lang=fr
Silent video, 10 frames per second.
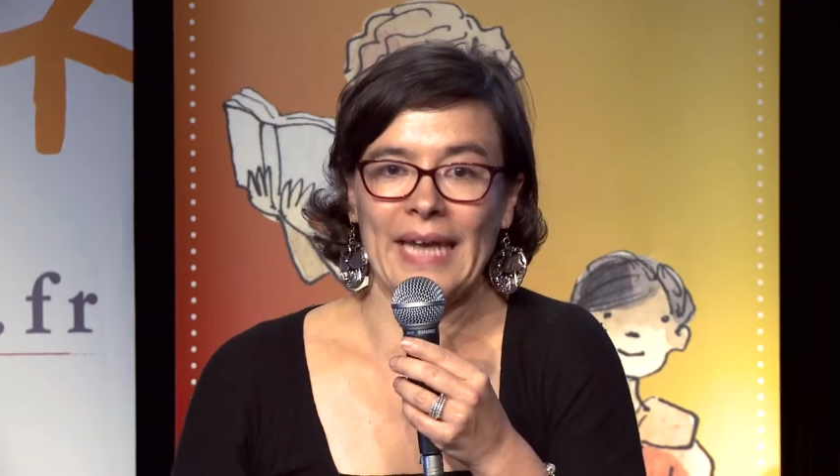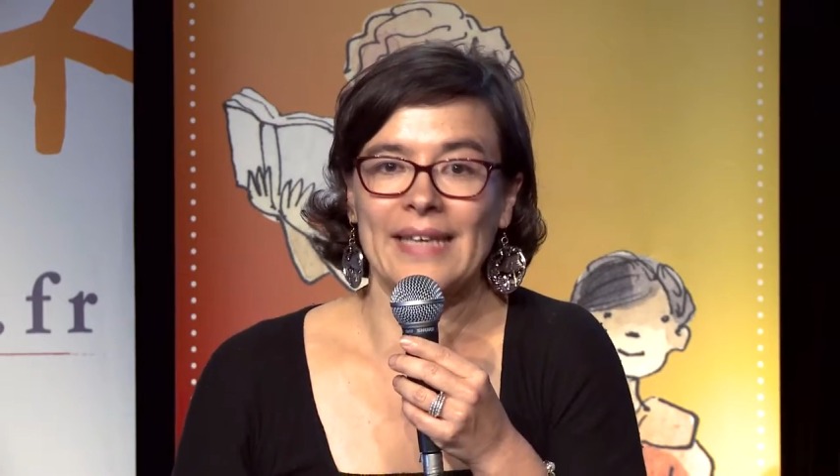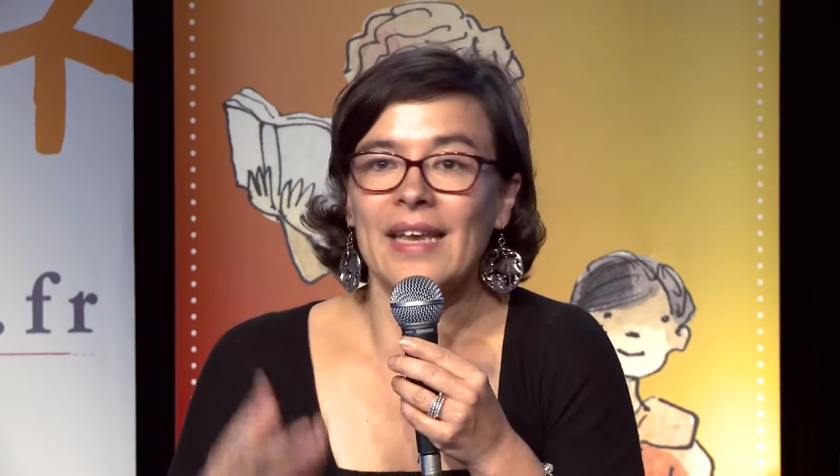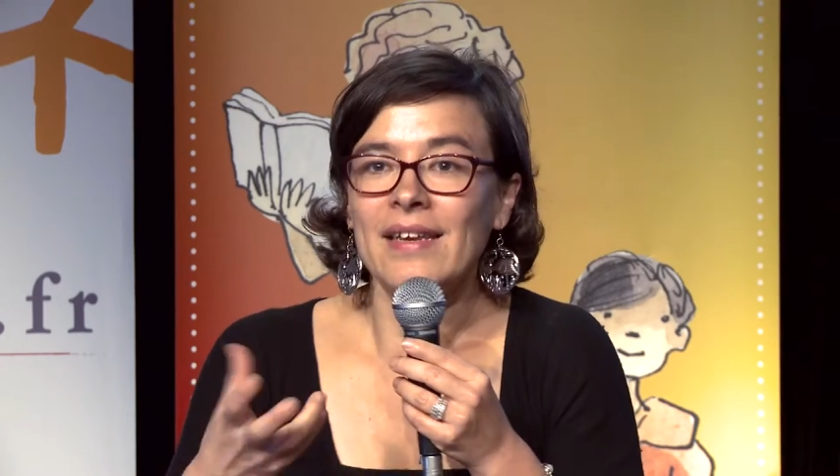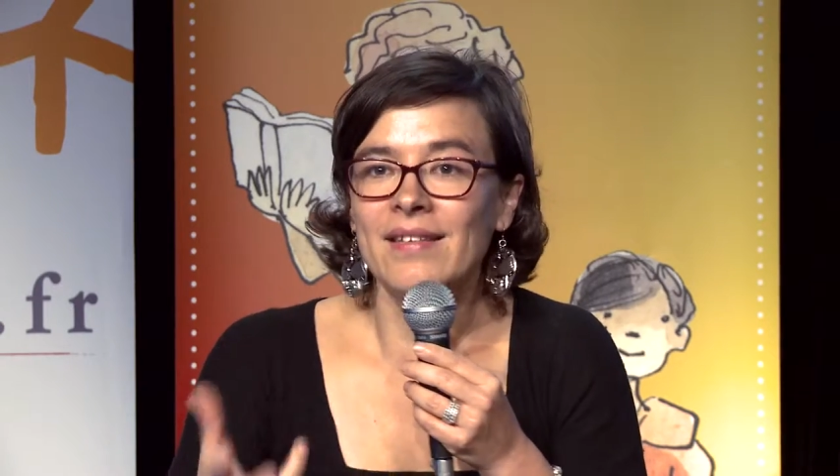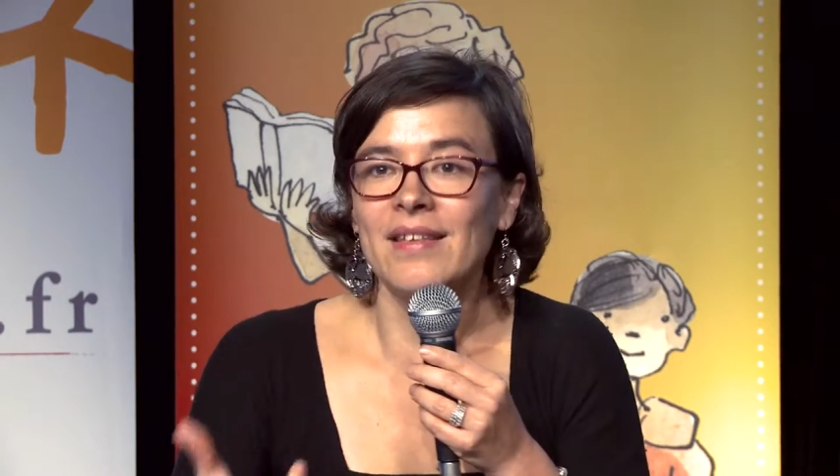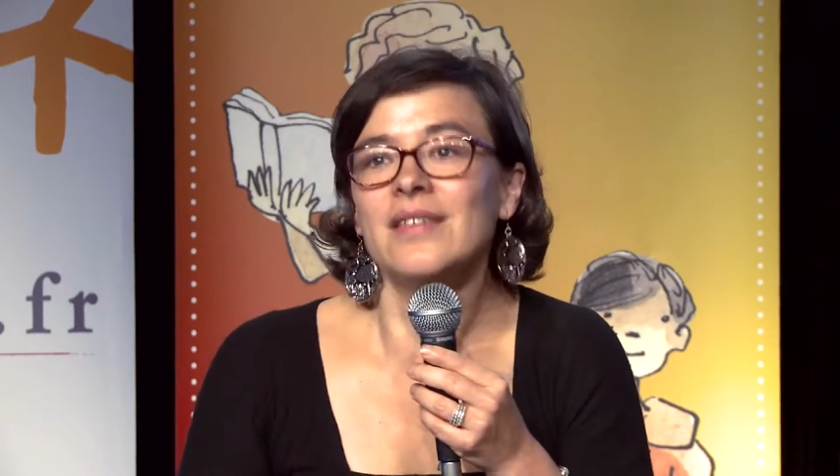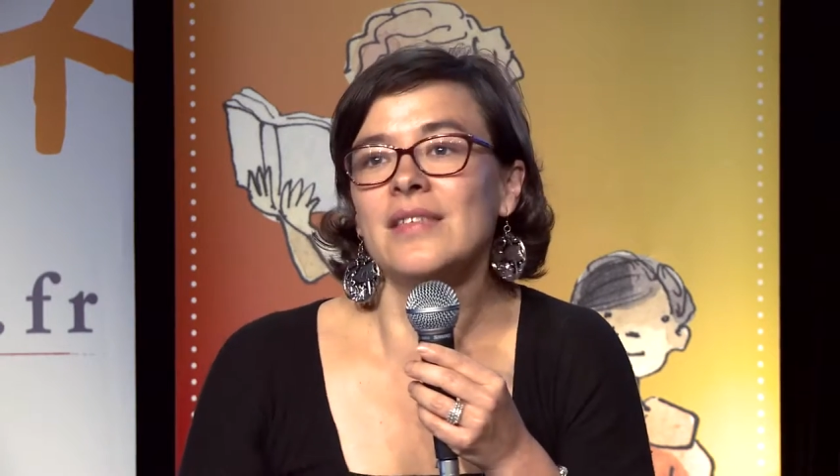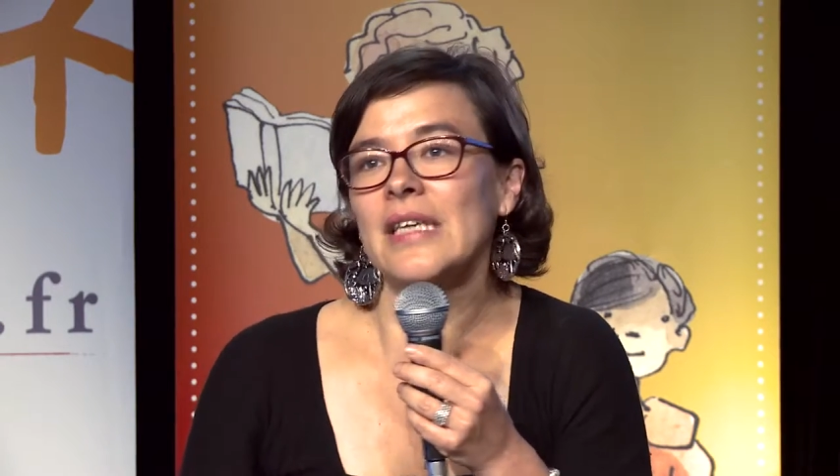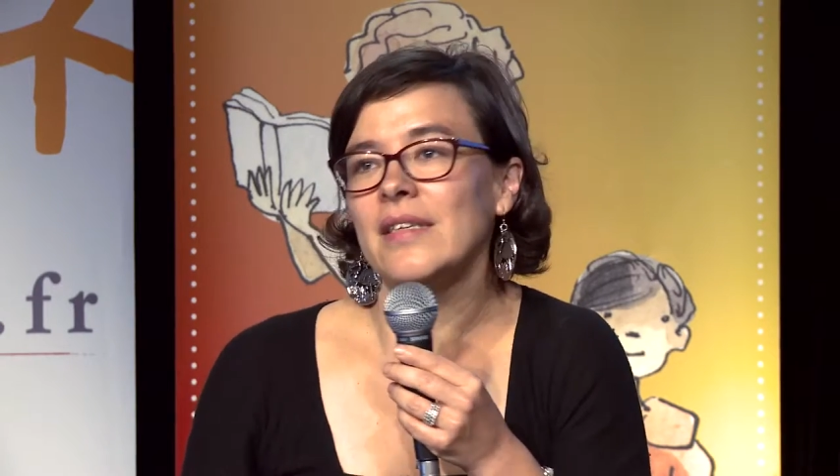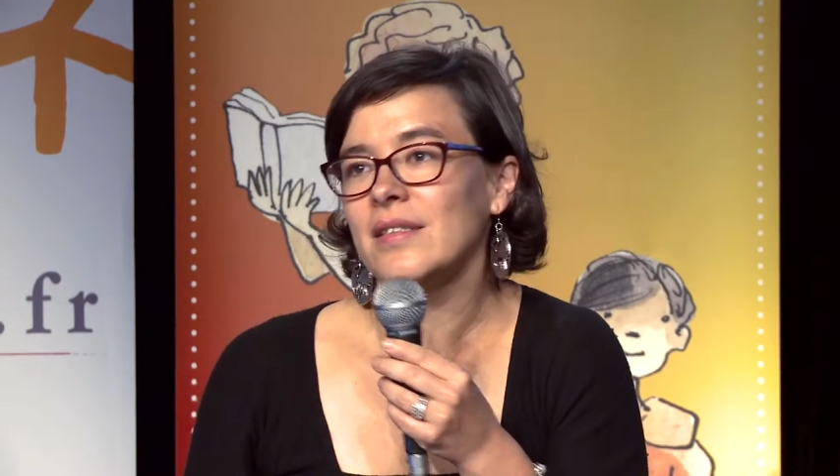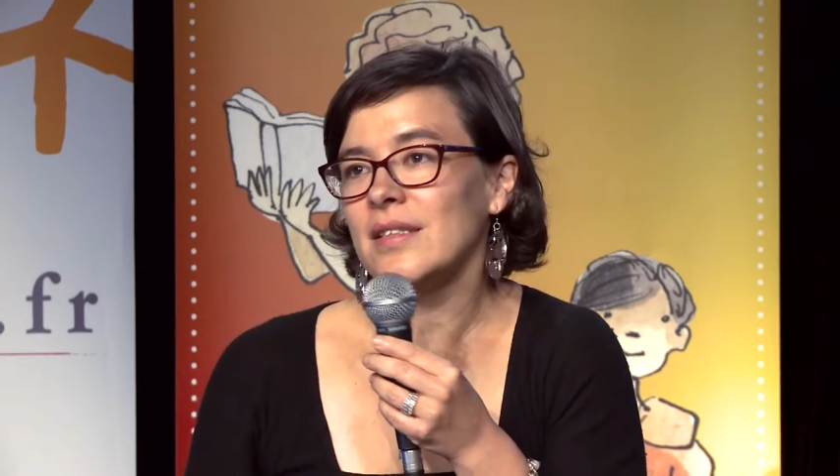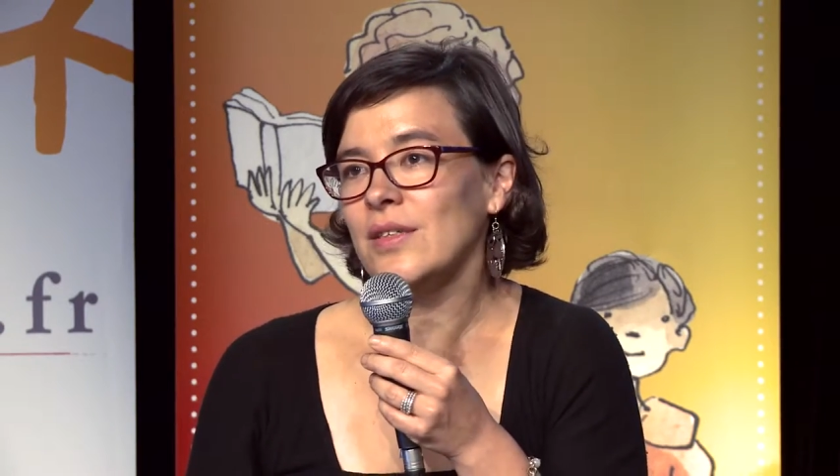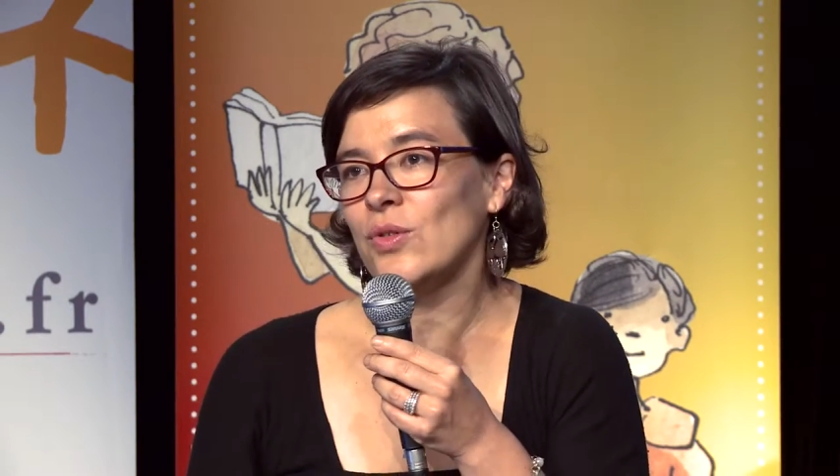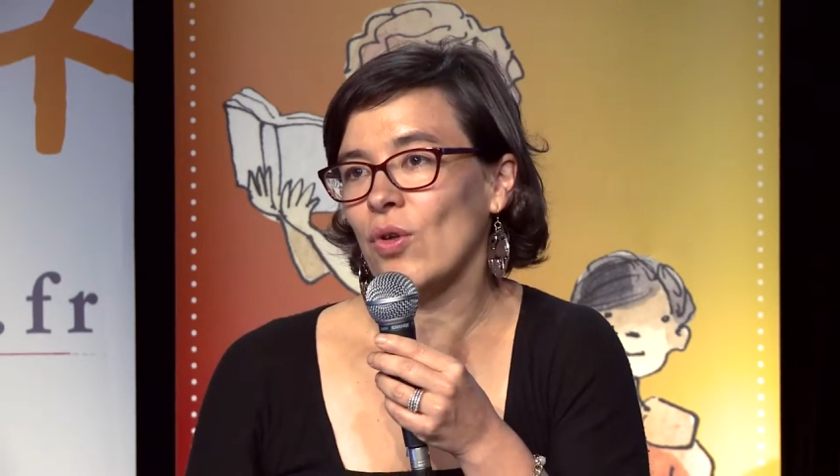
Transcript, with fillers: la qualité stylistique,